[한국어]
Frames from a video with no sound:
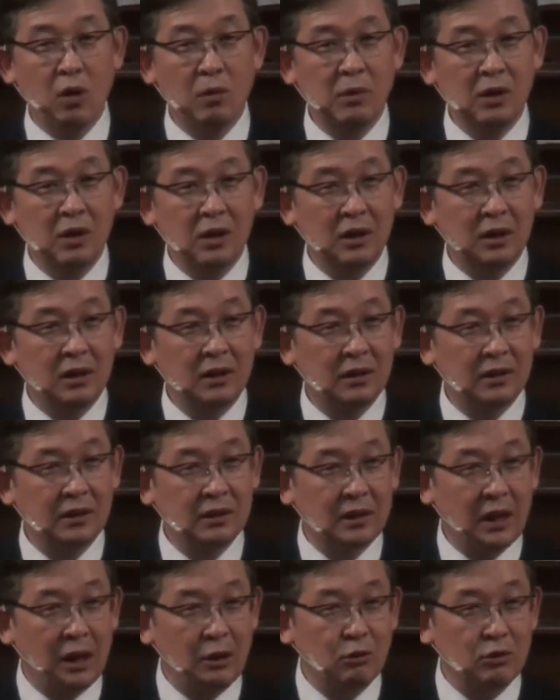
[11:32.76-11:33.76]

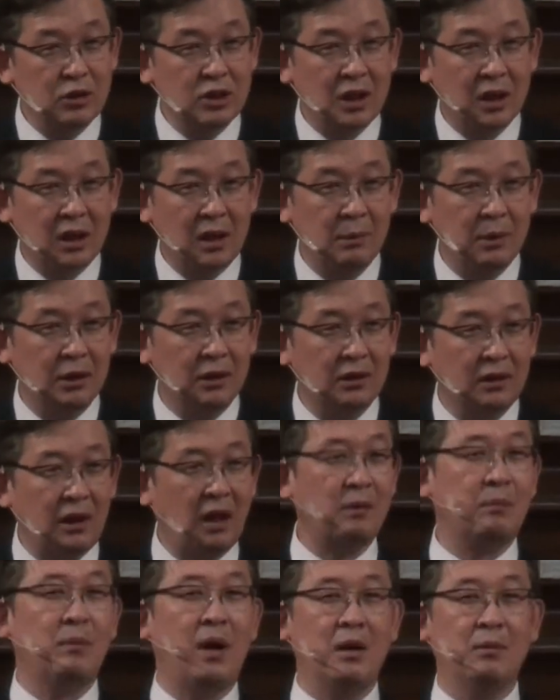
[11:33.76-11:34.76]
복음을 나누기 시작하면
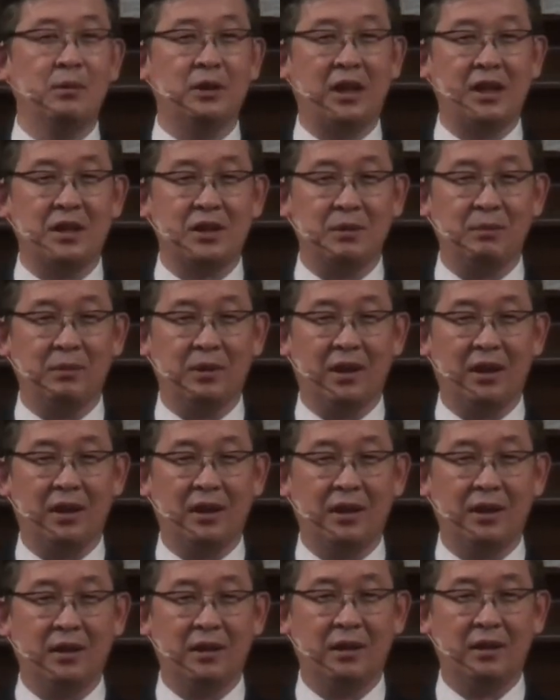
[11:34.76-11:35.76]
딱 마음을
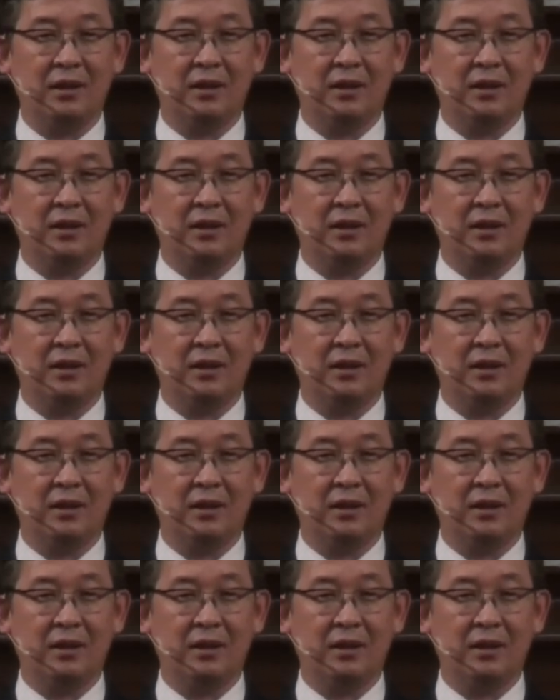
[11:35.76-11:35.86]
닫습니다.